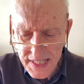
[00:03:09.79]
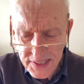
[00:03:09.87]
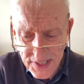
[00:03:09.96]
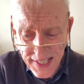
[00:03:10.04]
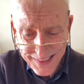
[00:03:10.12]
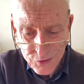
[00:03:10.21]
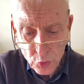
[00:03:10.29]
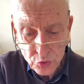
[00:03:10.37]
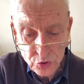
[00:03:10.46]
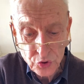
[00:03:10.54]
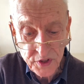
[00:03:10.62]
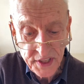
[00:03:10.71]

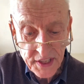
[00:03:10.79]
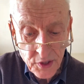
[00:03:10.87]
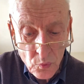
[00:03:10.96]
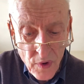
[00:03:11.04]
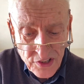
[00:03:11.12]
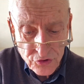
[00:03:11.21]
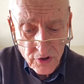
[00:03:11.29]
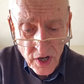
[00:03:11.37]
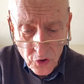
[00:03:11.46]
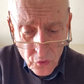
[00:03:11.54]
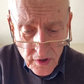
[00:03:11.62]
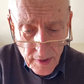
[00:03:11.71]
Tradotto in linguaggio
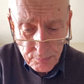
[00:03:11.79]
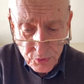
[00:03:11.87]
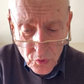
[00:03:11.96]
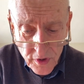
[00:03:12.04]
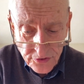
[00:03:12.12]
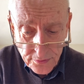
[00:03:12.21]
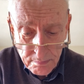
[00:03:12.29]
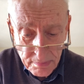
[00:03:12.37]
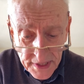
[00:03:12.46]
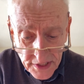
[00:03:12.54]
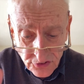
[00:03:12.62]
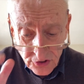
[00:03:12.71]
ancora più
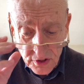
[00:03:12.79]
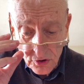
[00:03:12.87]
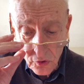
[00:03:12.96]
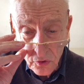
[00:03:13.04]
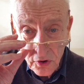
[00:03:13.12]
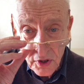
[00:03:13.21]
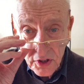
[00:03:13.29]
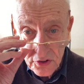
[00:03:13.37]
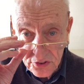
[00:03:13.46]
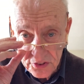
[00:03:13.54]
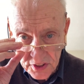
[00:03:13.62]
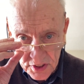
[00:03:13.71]
esplicito,
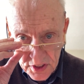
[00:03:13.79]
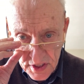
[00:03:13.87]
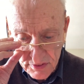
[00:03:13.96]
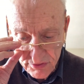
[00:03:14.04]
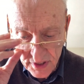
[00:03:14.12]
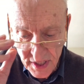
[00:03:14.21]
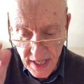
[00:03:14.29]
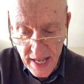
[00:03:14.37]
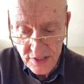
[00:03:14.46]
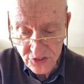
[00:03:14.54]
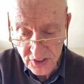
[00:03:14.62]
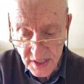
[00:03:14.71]
significa
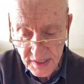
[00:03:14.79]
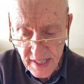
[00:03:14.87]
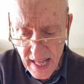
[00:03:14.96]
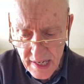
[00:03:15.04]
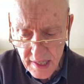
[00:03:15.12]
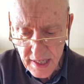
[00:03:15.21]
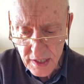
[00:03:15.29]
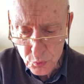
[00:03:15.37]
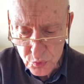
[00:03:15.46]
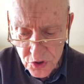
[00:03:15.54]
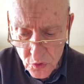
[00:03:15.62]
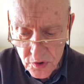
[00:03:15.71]
accettarla
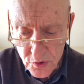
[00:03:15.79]
l'Unione